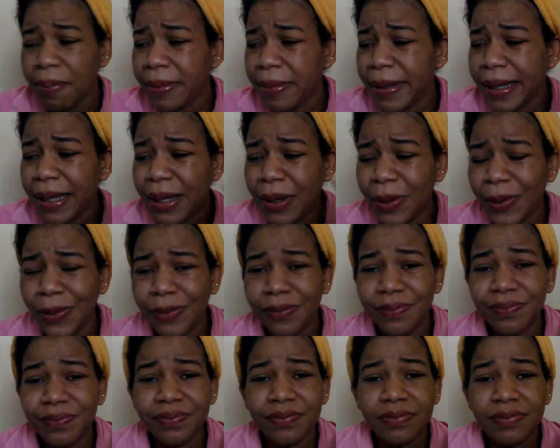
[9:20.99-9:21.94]
pero
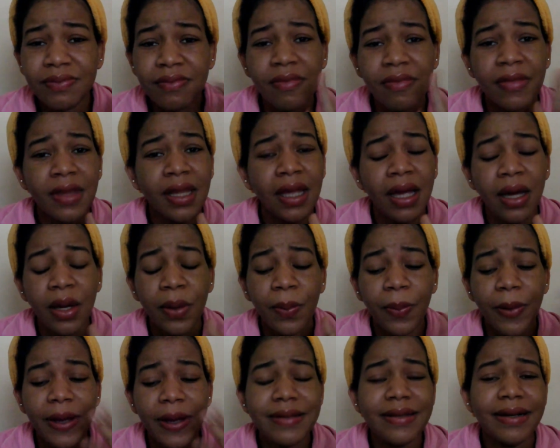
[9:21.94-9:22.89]
mm,
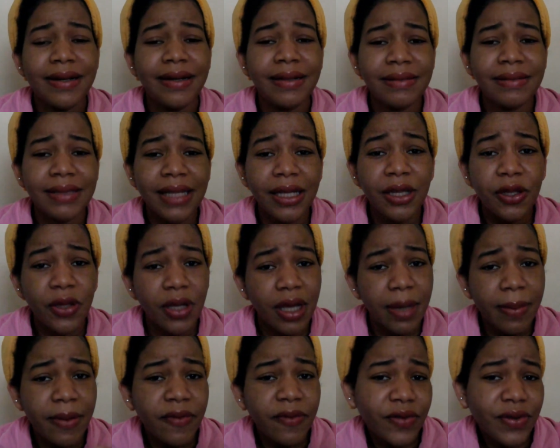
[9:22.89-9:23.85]
voy a hacer el intento de que
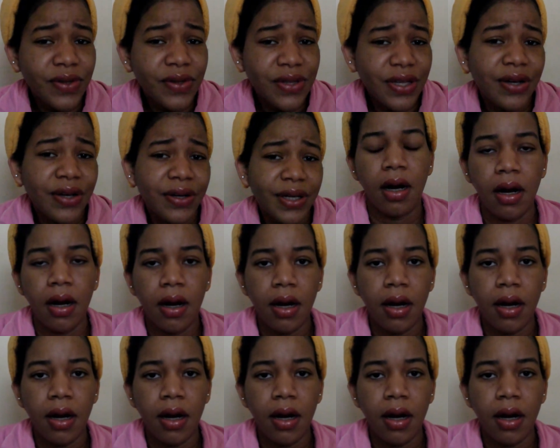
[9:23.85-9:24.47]
me funcione.